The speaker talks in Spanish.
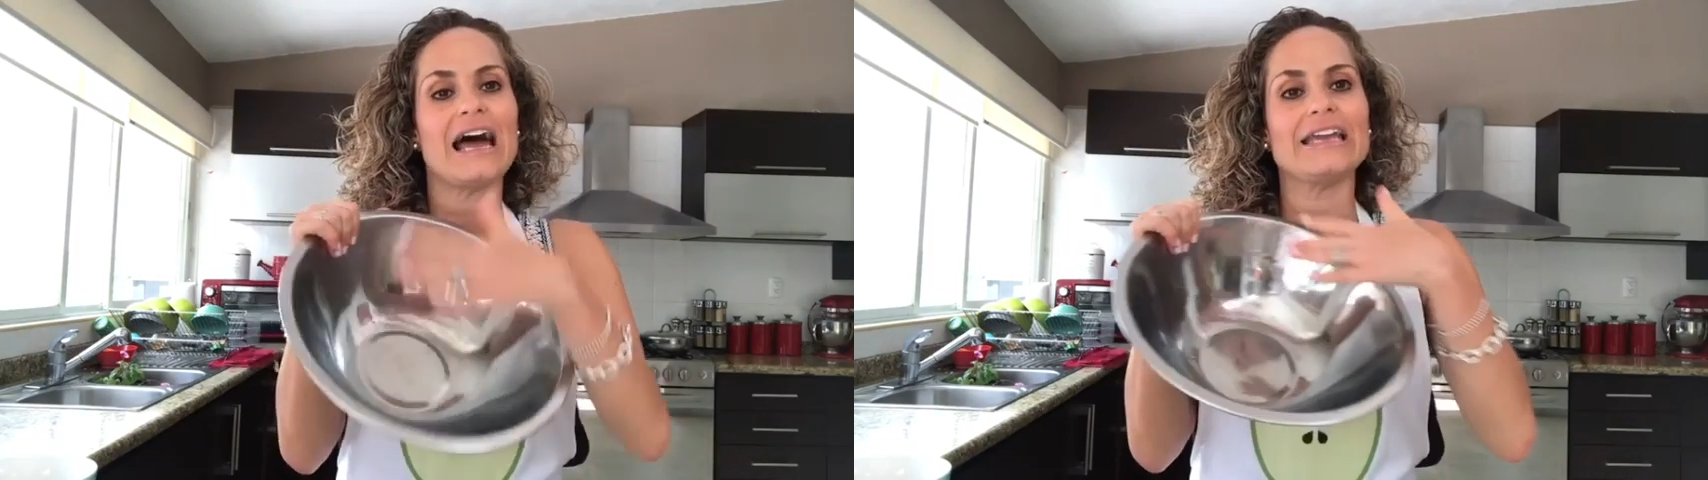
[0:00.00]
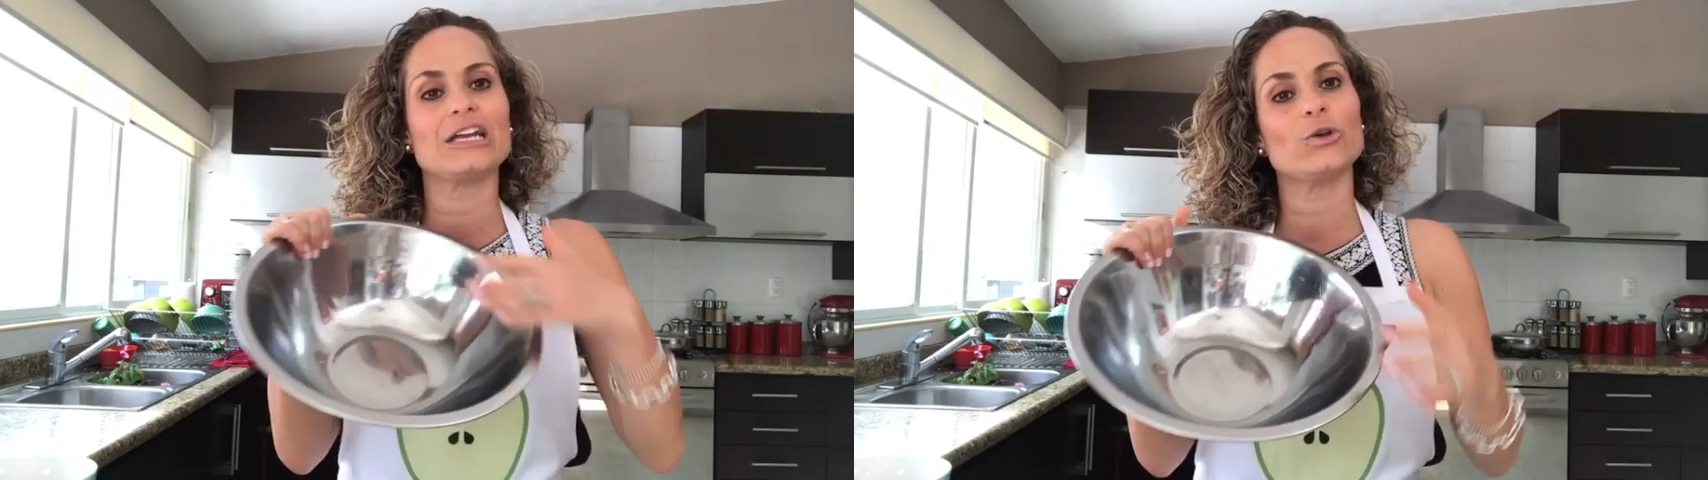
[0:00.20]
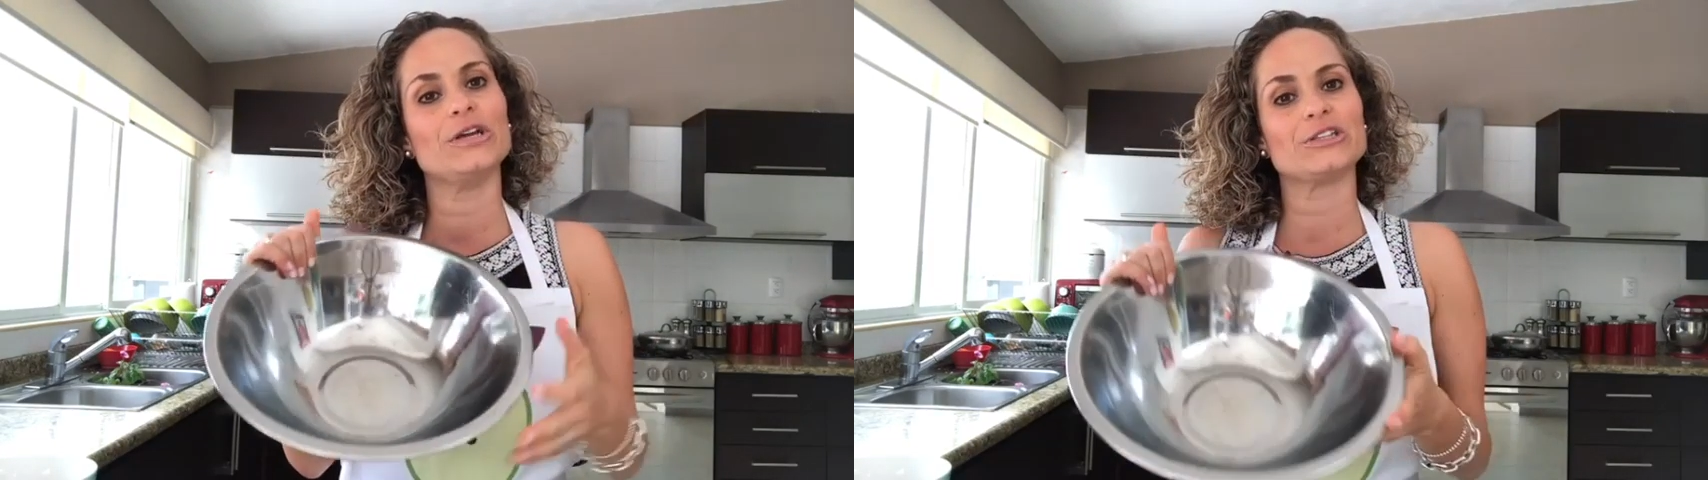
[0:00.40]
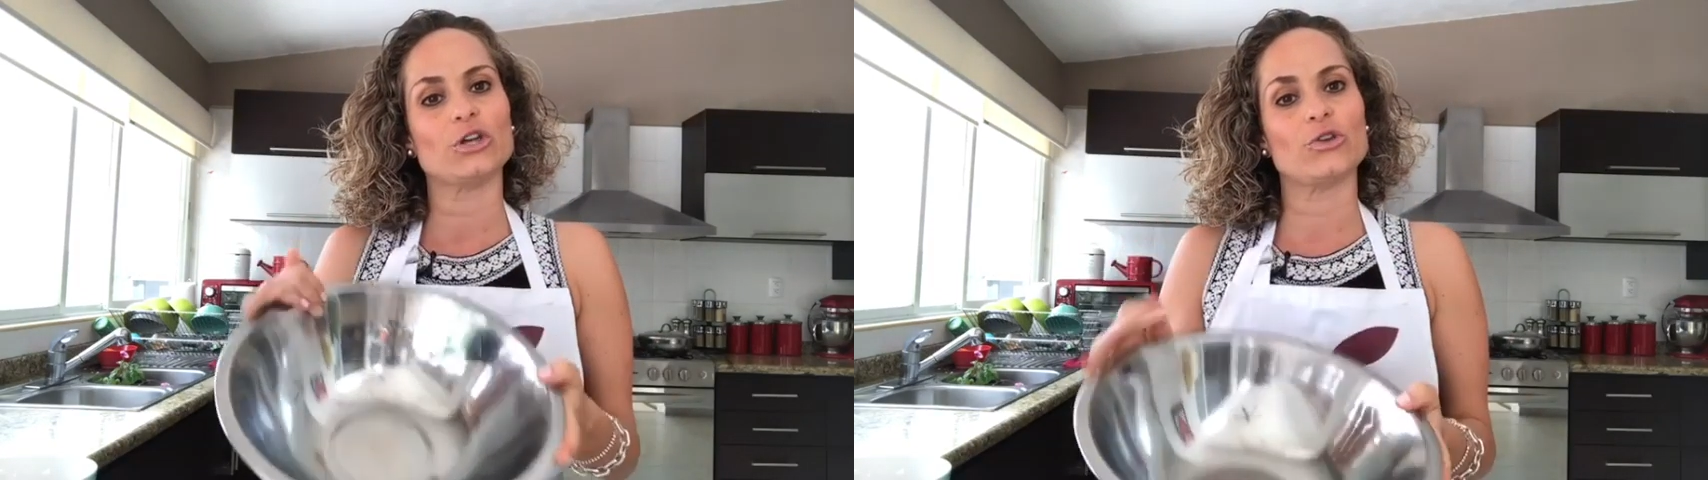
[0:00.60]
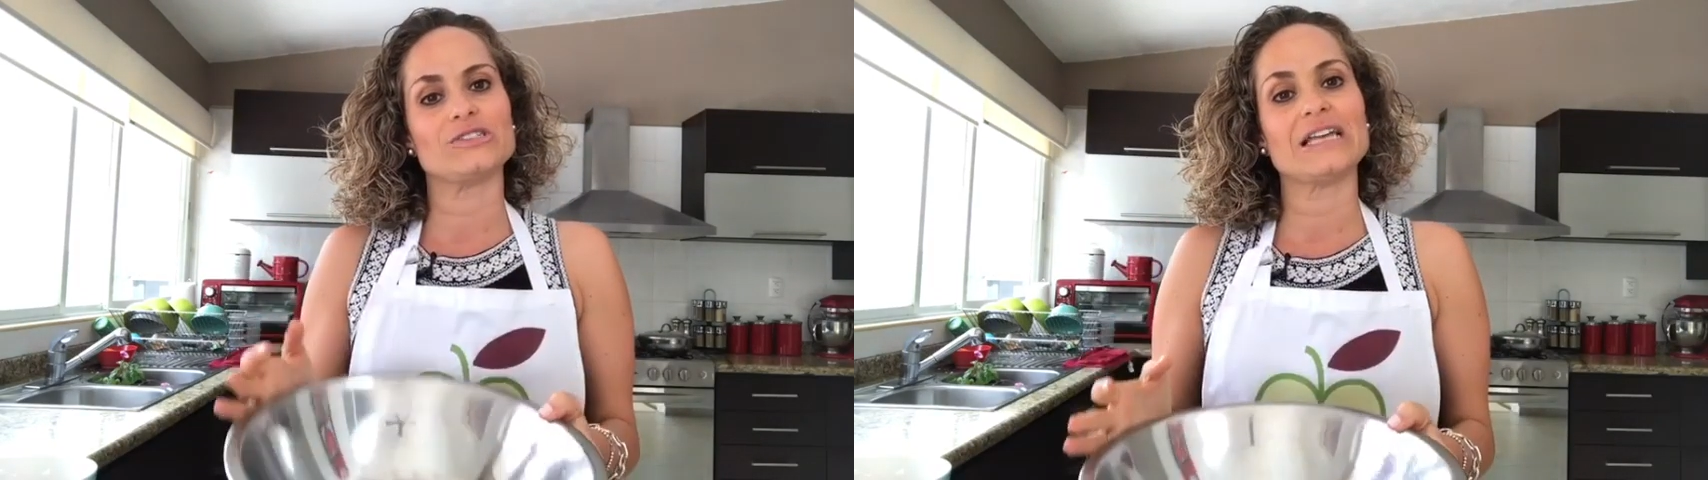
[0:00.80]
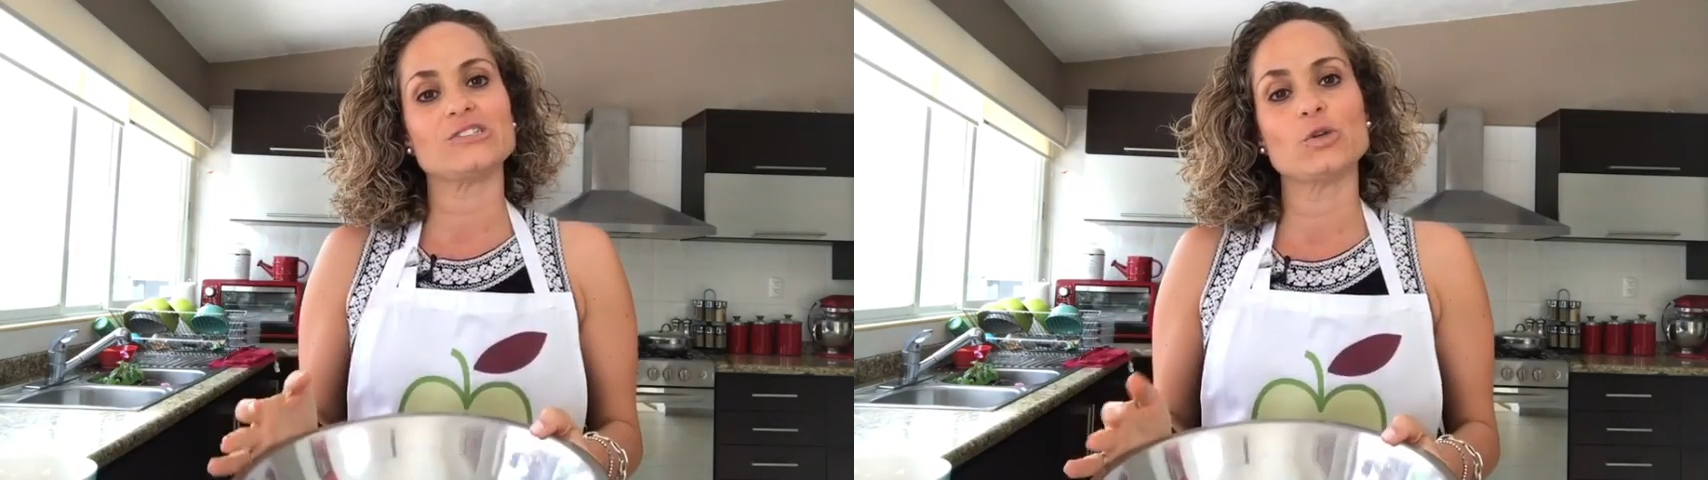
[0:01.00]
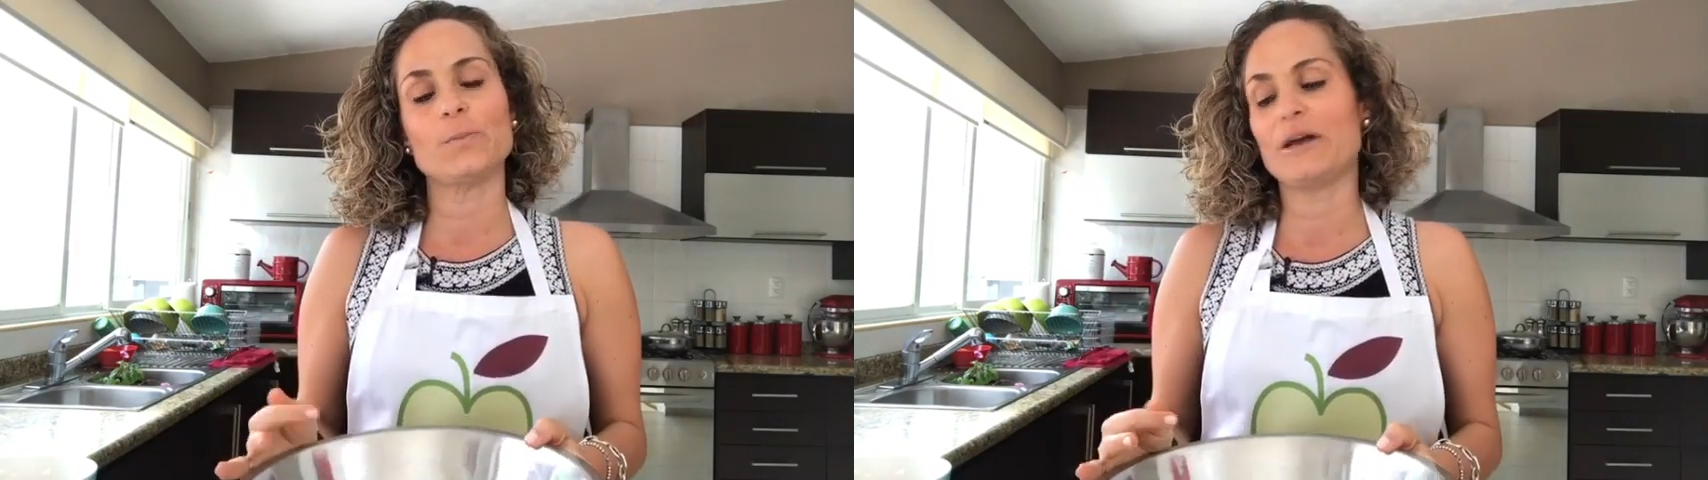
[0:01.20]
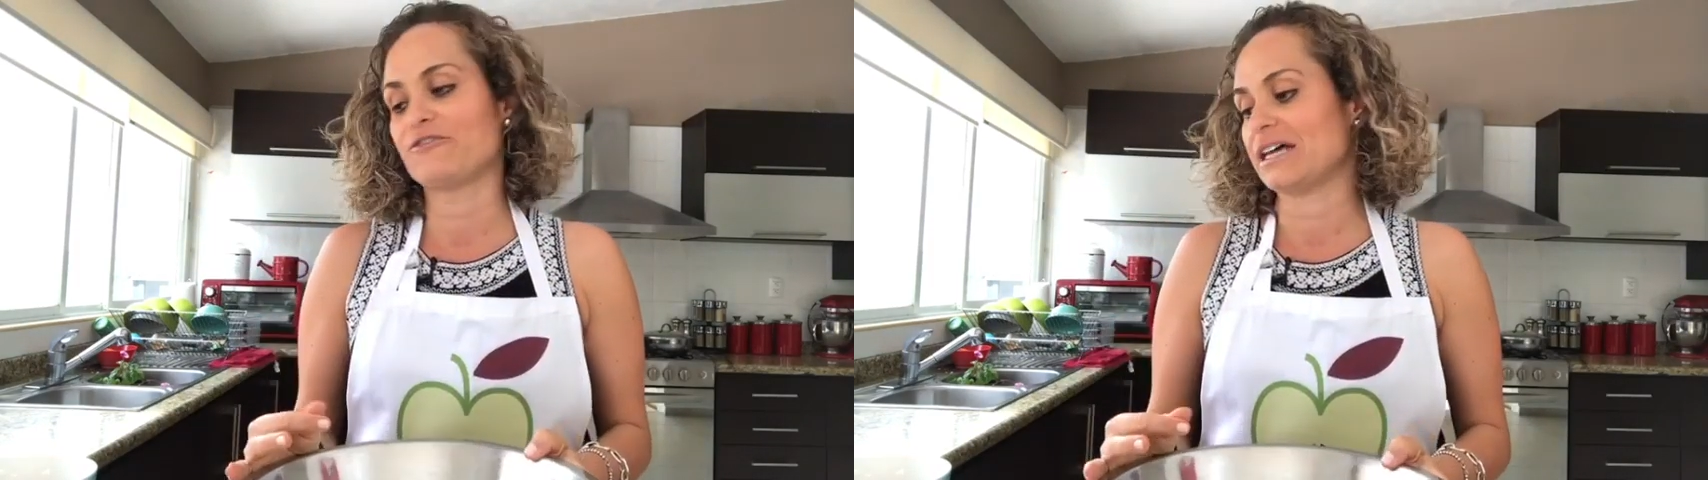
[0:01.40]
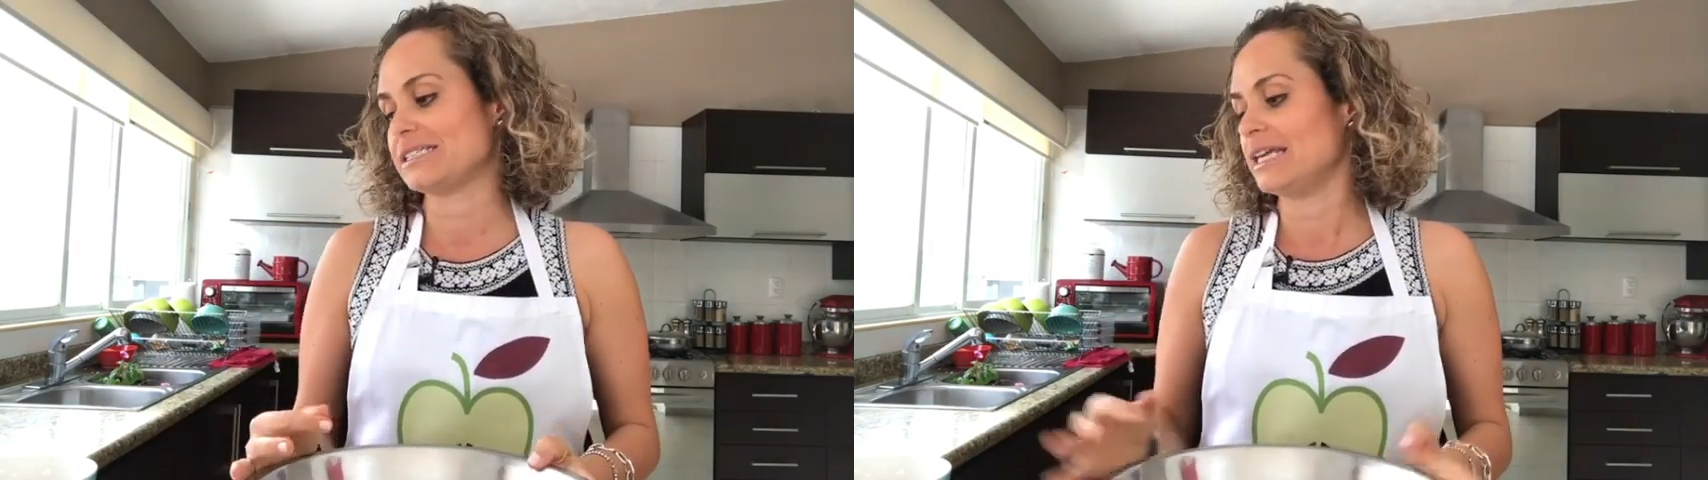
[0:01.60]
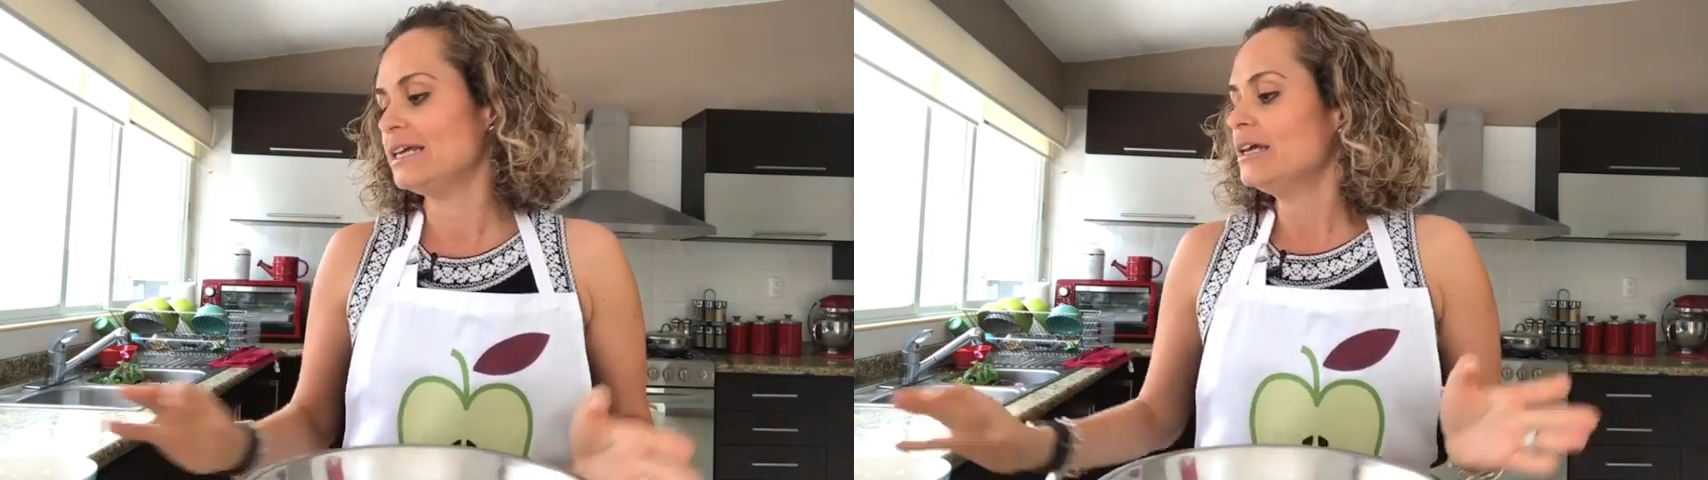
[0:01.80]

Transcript: a incluir todo. Está súper fácil.